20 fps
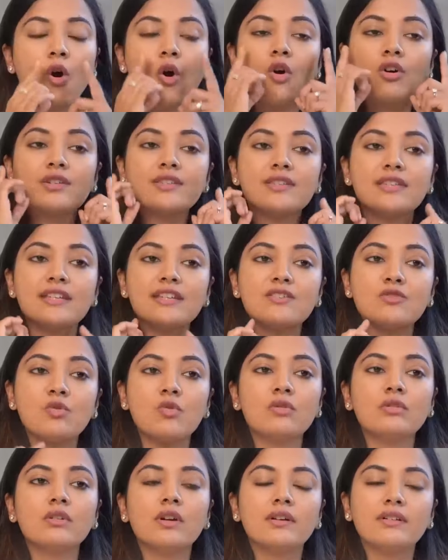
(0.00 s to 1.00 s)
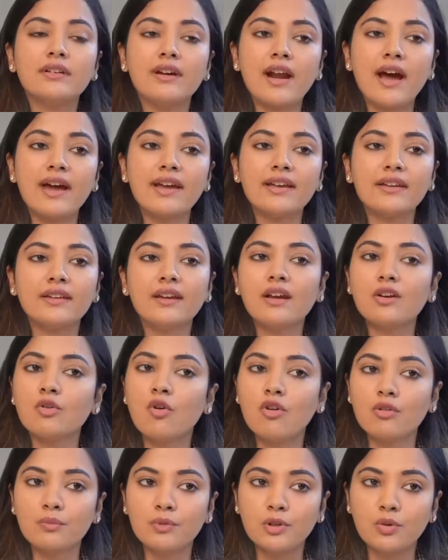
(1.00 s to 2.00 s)
और सी जोन ड्राई या
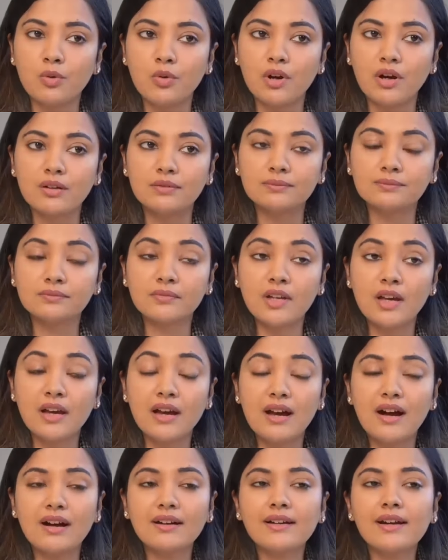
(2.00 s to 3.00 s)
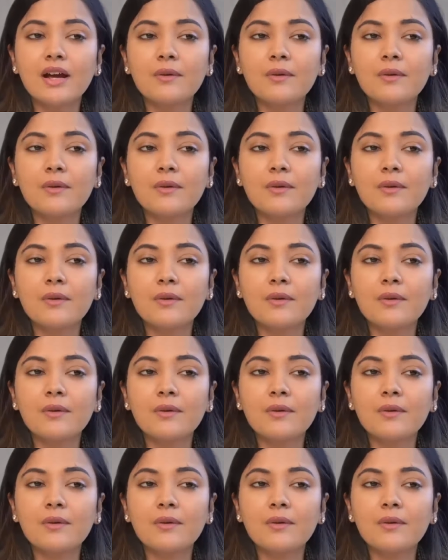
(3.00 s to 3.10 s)
नॉर्मल होगा अगर